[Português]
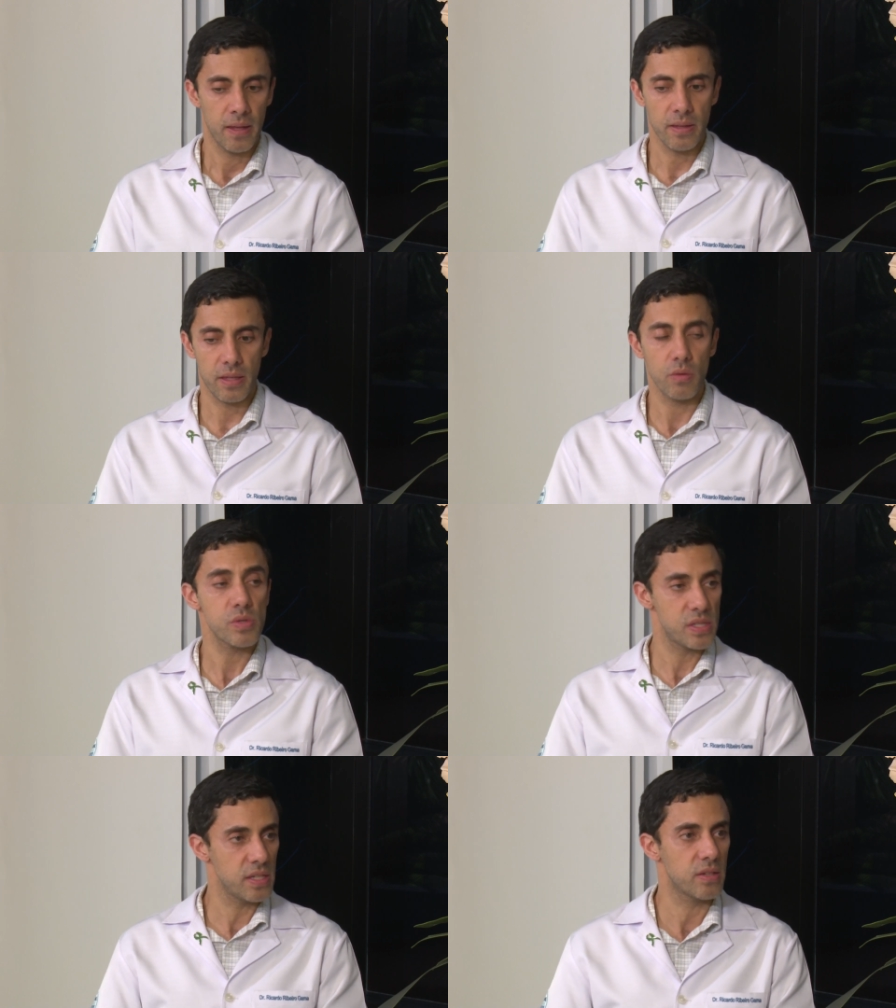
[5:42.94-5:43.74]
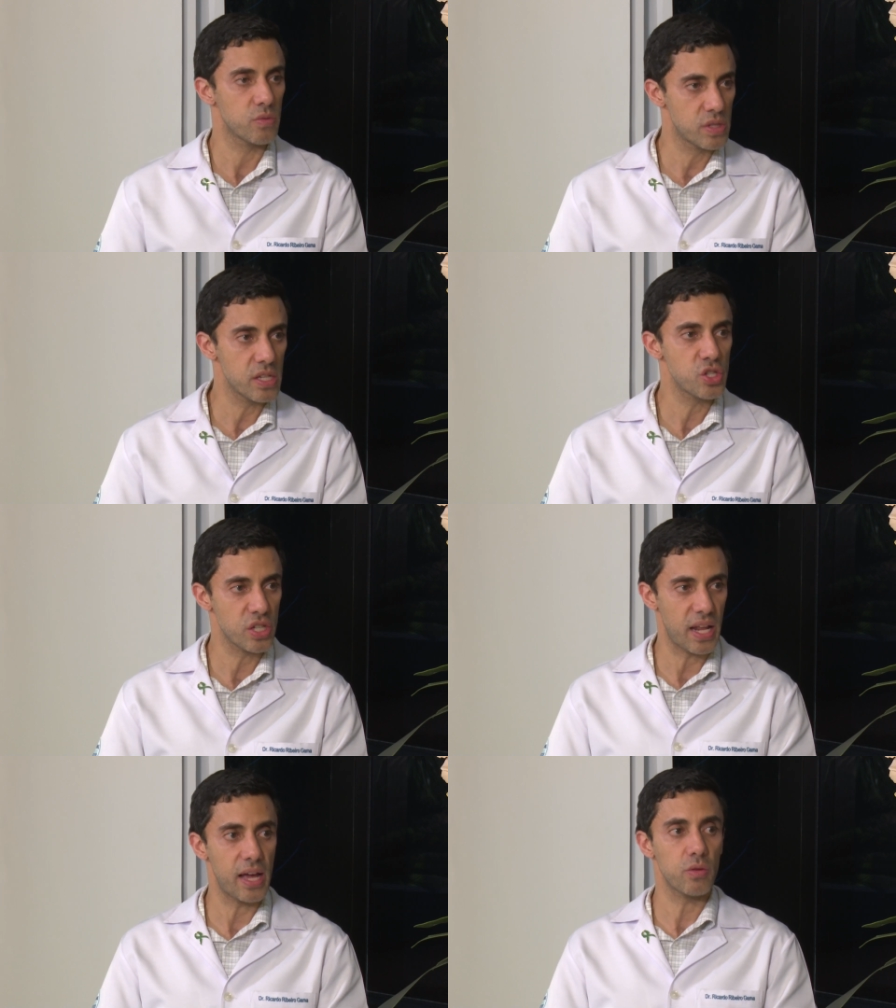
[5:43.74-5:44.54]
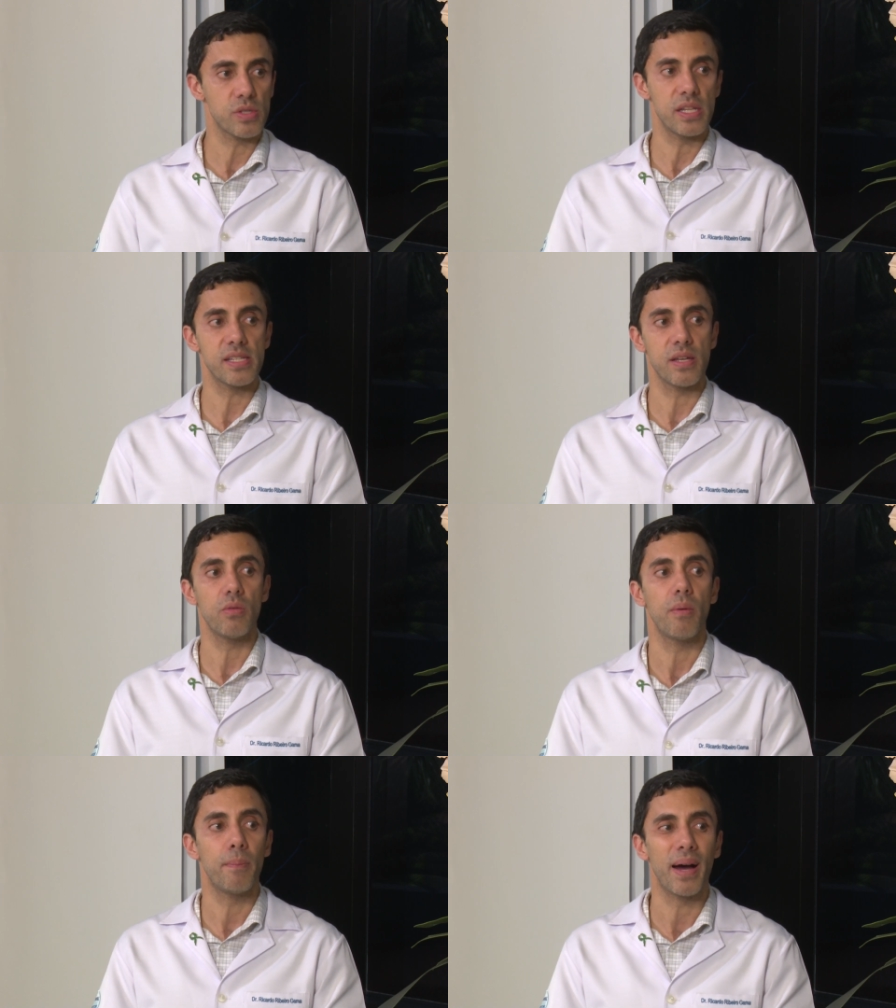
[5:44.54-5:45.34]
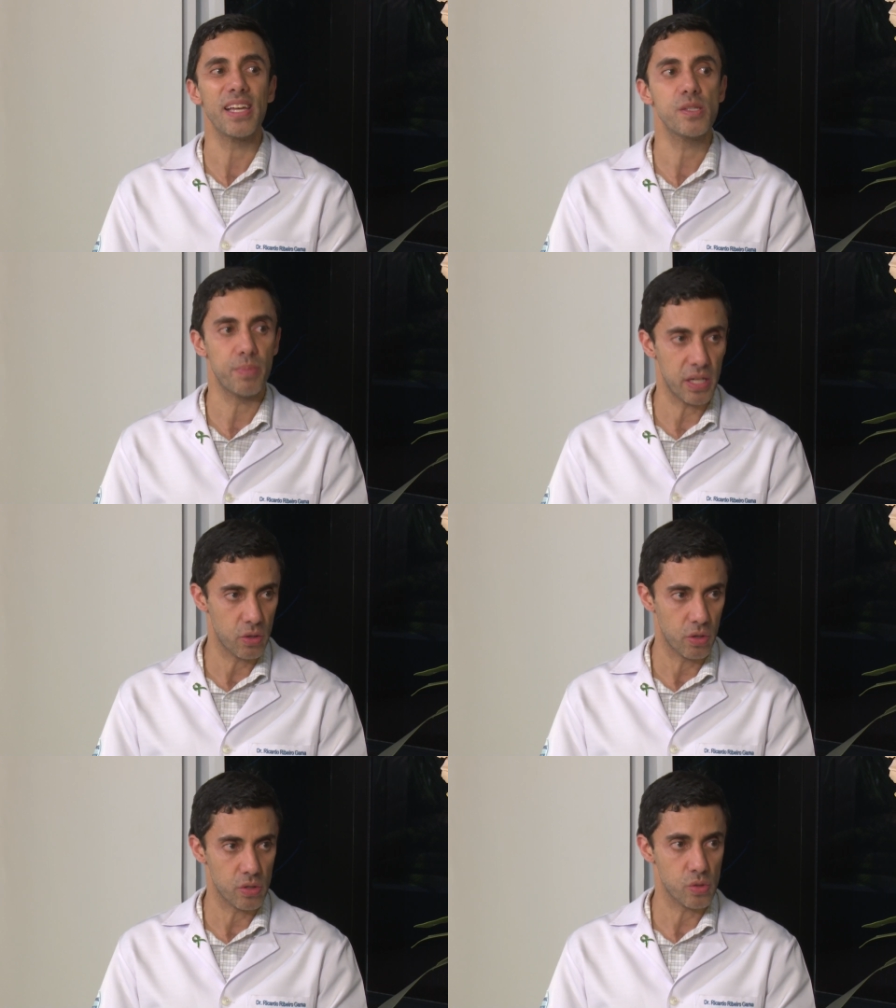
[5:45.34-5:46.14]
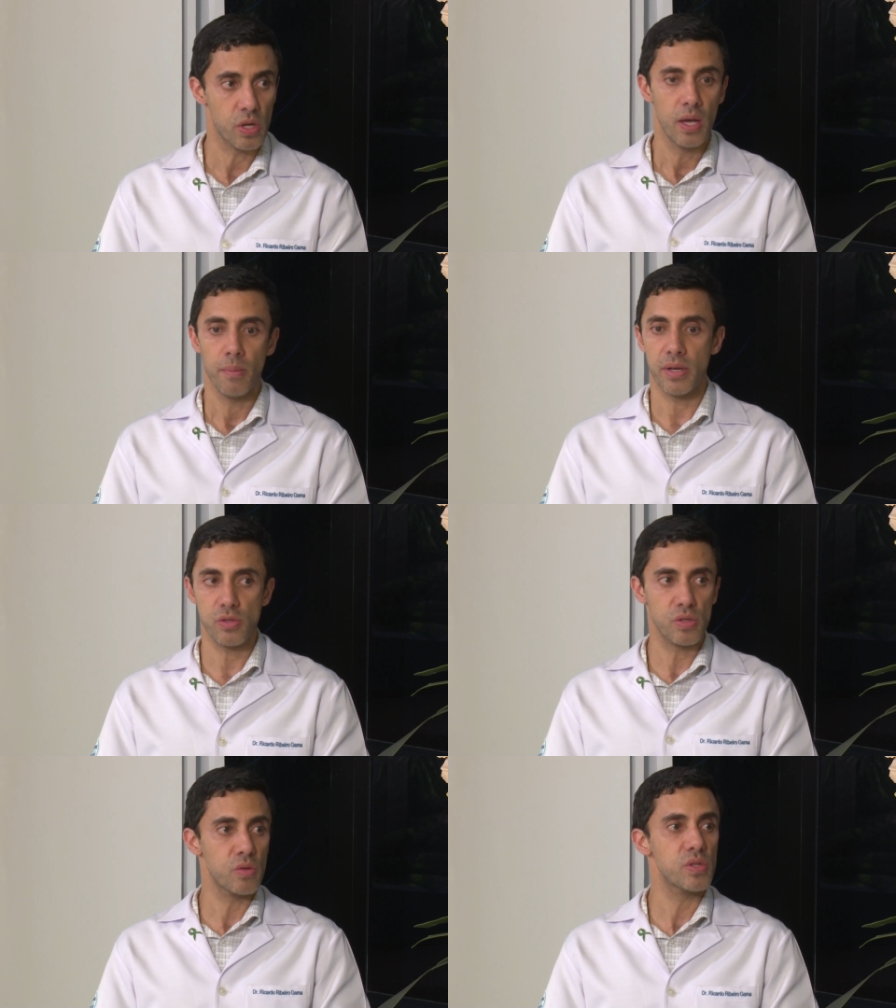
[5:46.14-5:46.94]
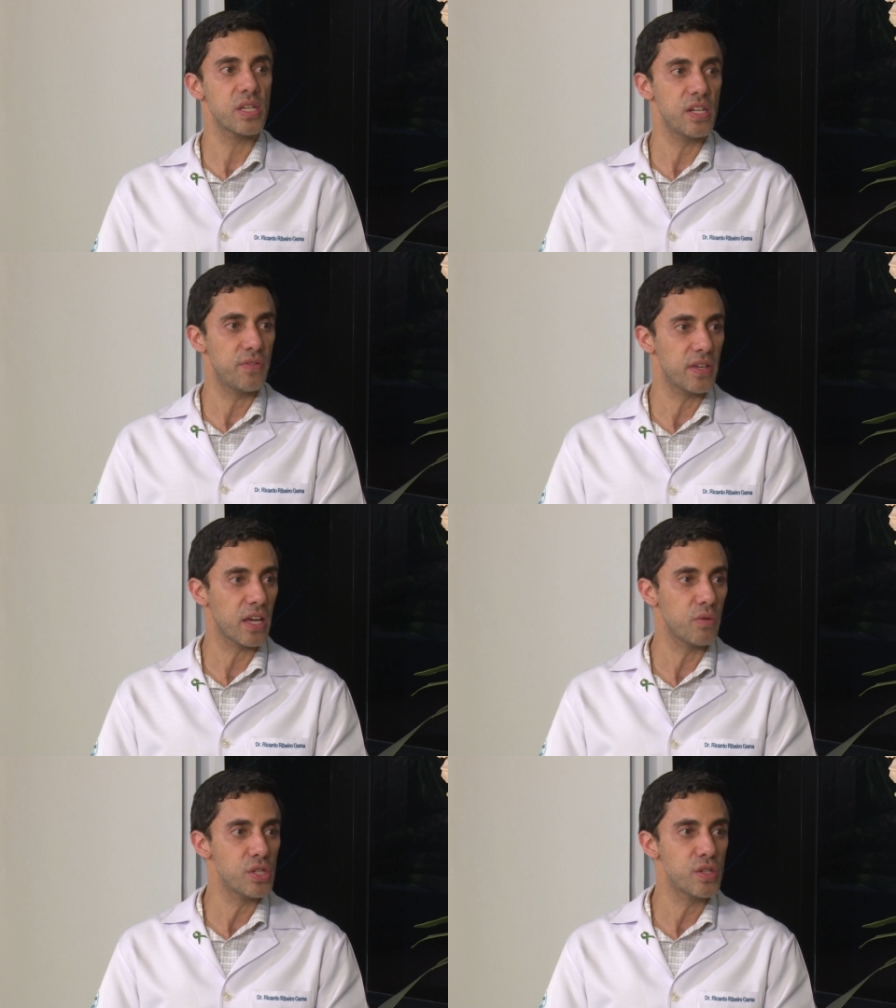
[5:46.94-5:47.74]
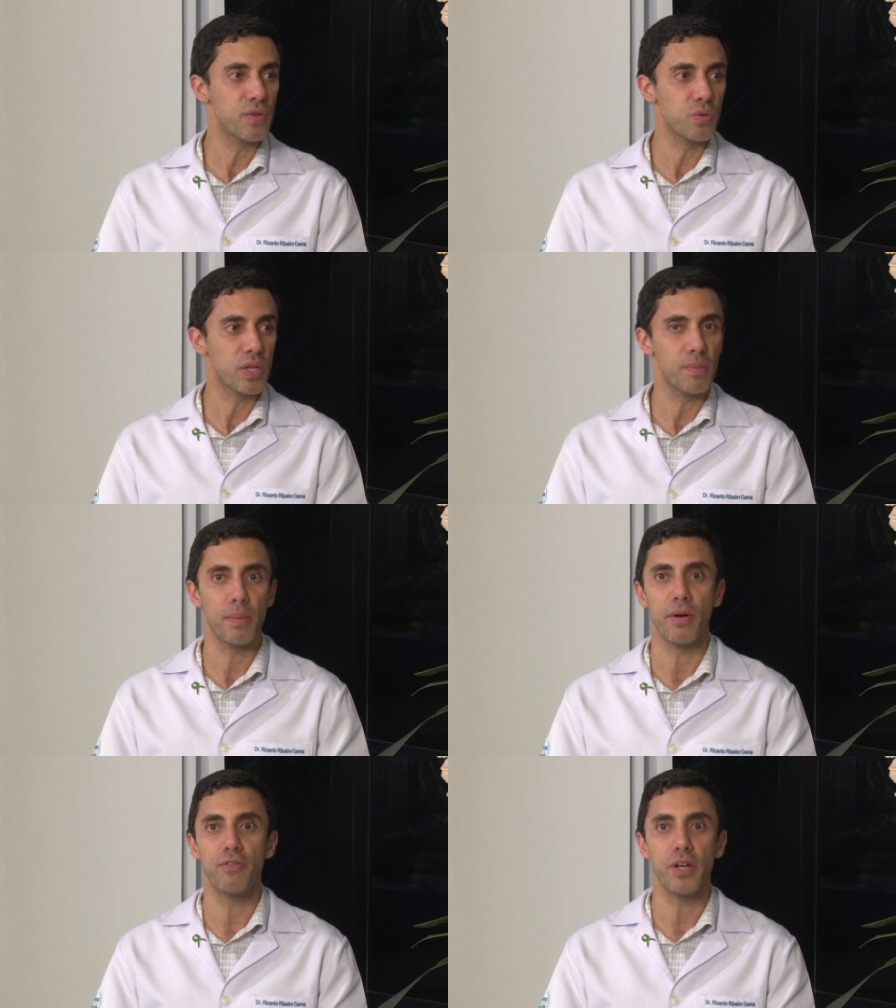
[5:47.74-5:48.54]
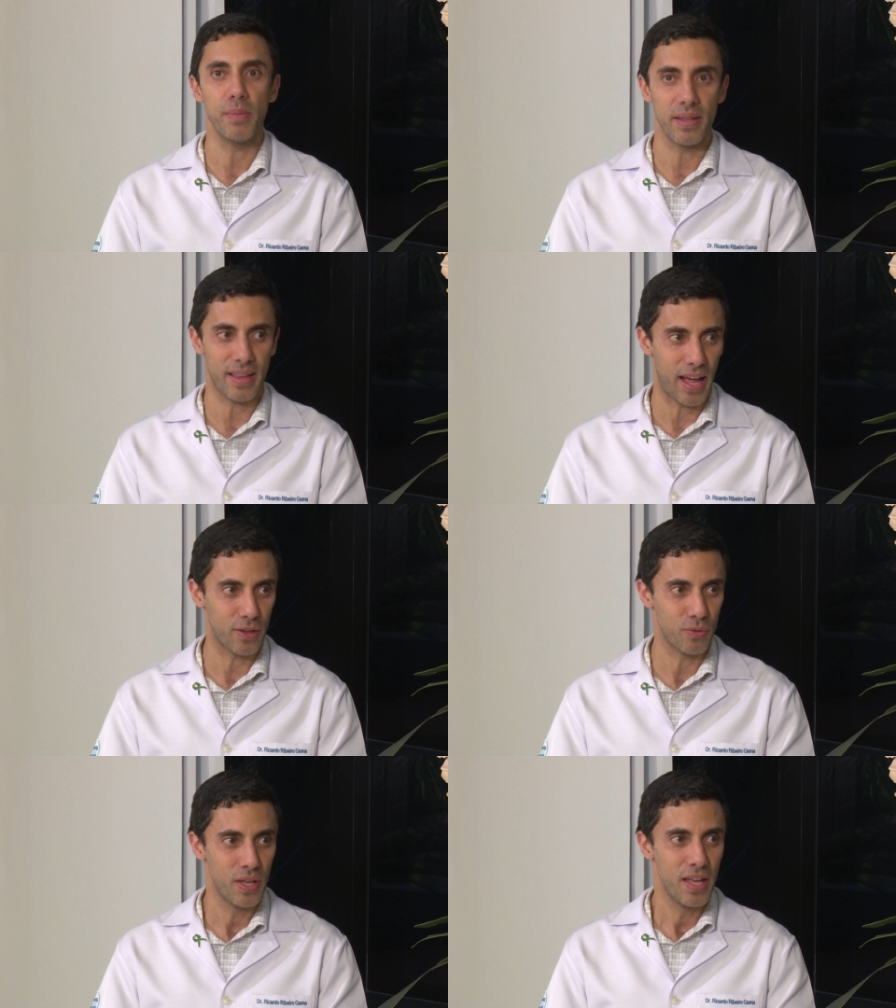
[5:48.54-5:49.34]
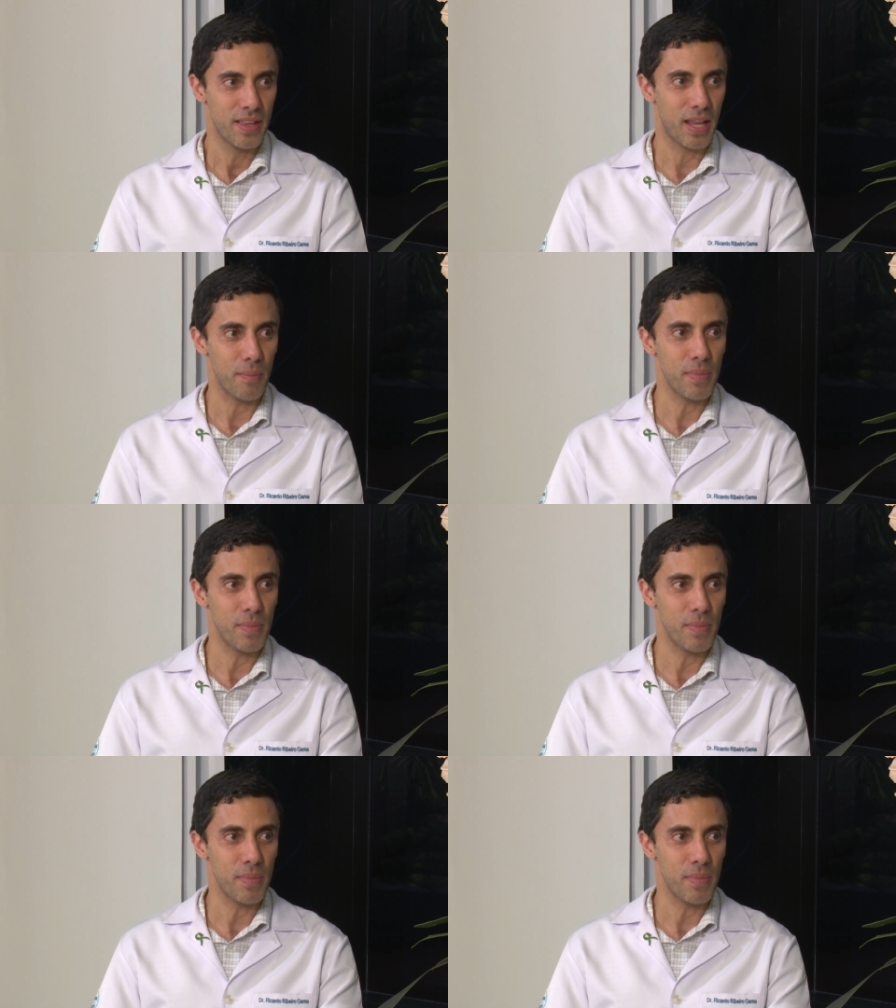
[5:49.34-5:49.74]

Então, sim, os destilados eles são mais perigosos, mas isso não significa que o indivíduo que beba fermentado, na